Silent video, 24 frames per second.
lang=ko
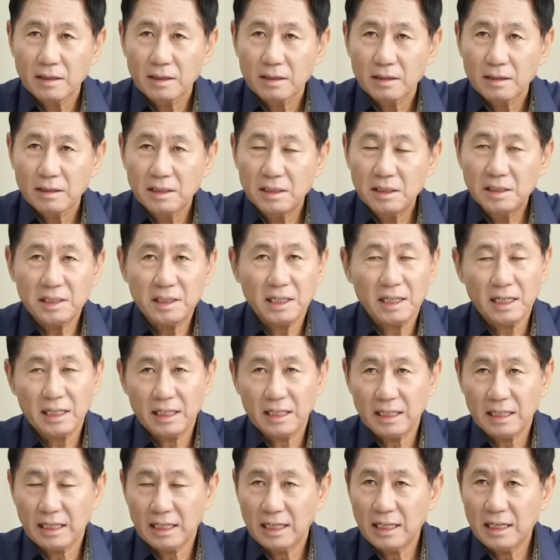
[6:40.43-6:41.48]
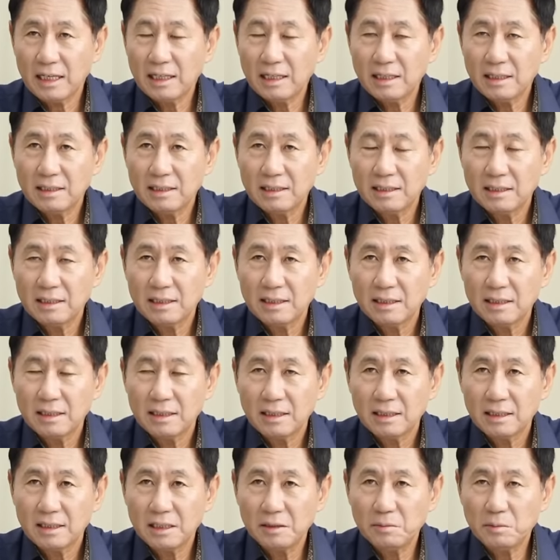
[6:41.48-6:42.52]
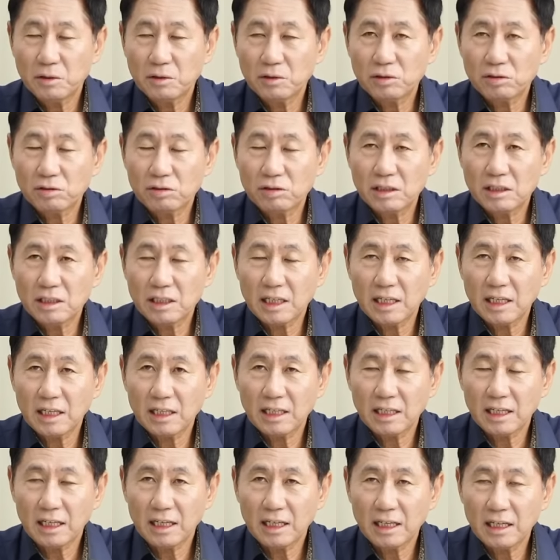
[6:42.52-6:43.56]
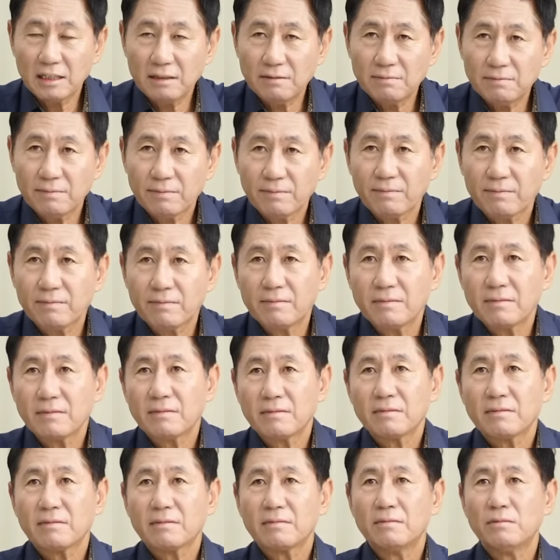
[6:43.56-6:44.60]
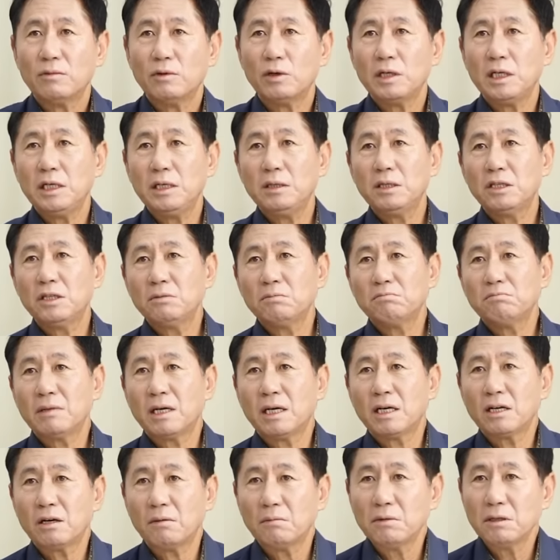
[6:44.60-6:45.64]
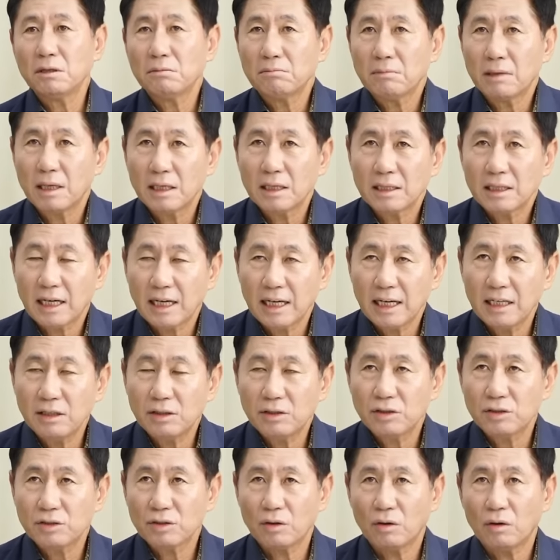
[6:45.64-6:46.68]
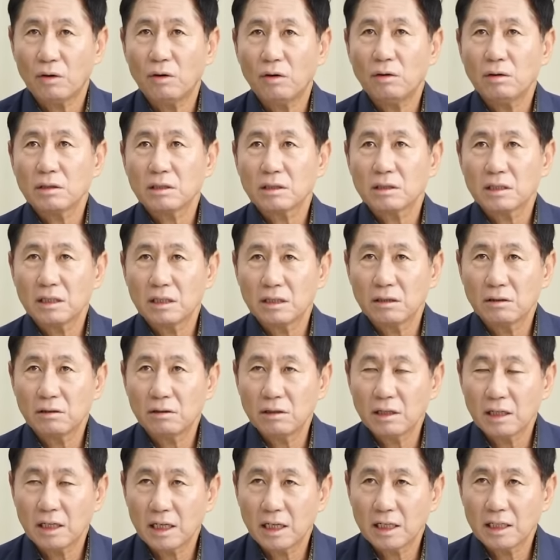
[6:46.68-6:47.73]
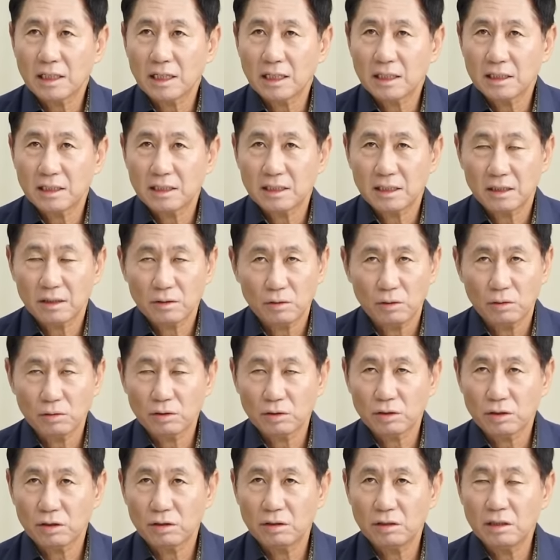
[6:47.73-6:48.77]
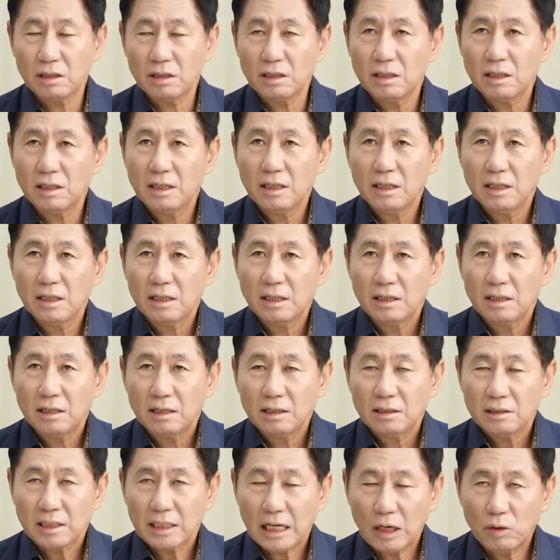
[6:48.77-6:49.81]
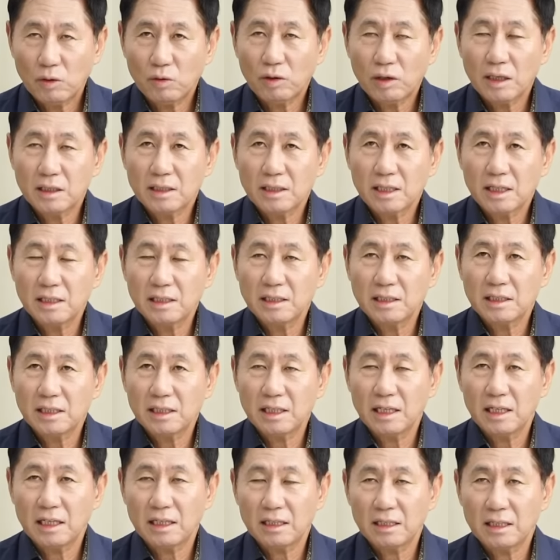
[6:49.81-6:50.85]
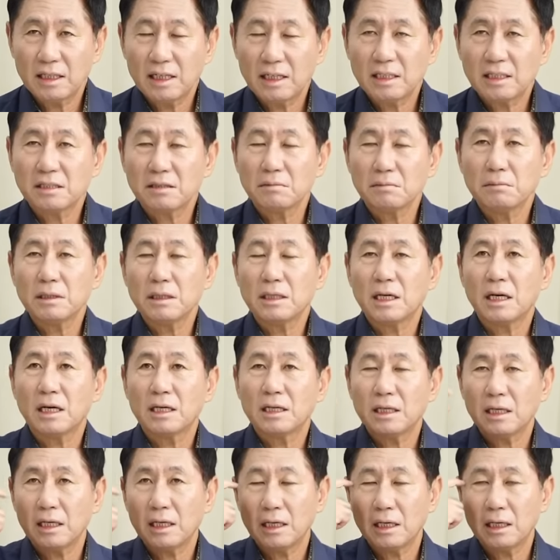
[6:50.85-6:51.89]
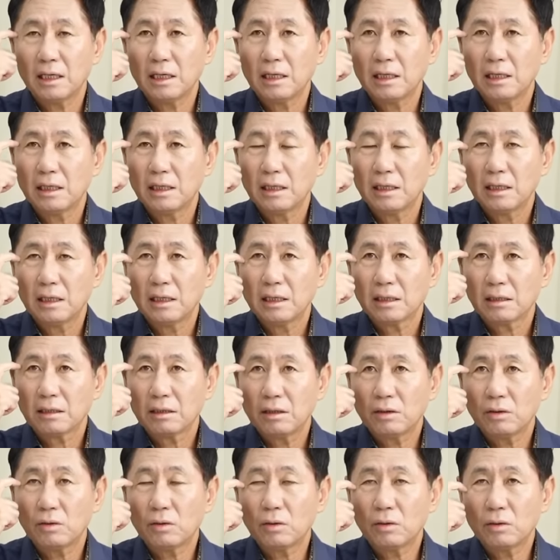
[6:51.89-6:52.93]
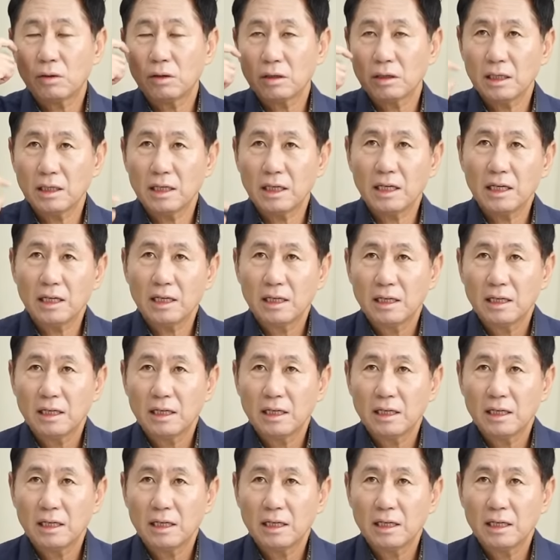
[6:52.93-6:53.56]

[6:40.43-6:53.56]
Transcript: 기자에게, 이명수 기자에게 뭐 있는 말 없는 말 다 했죠. 김건희가 사실상 공천을 좌우한다는 식의 얘기를 했습니다. 그리고 거기에